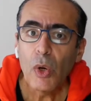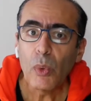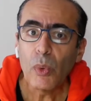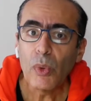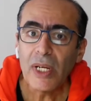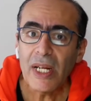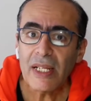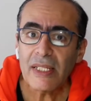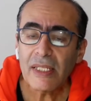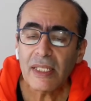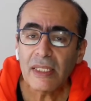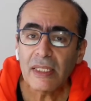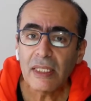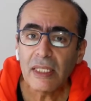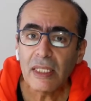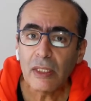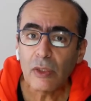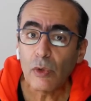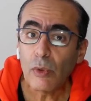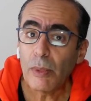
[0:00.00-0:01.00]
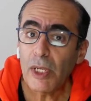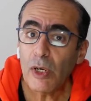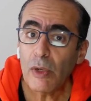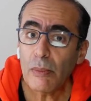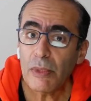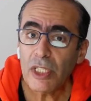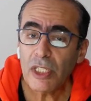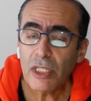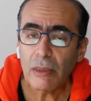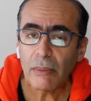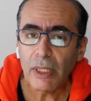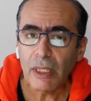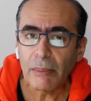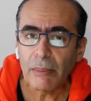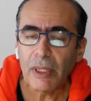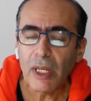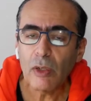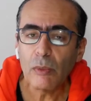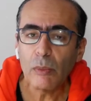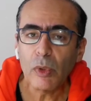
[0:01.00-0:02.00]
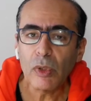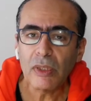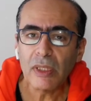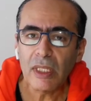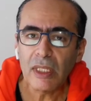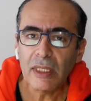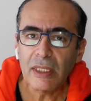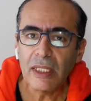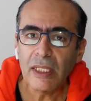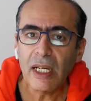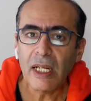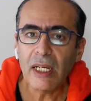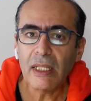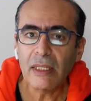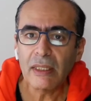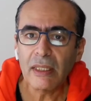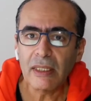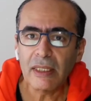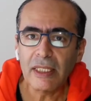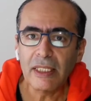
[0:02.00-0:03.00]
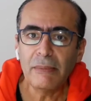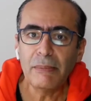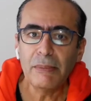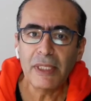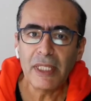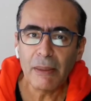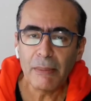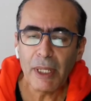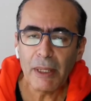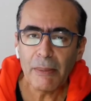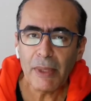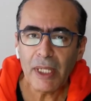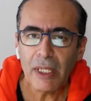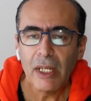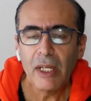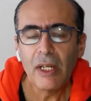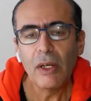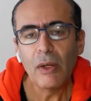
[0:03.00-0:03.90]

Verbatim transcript: وناس كتير ومنهم الشباب كانوا معترضين على التطعيم تماما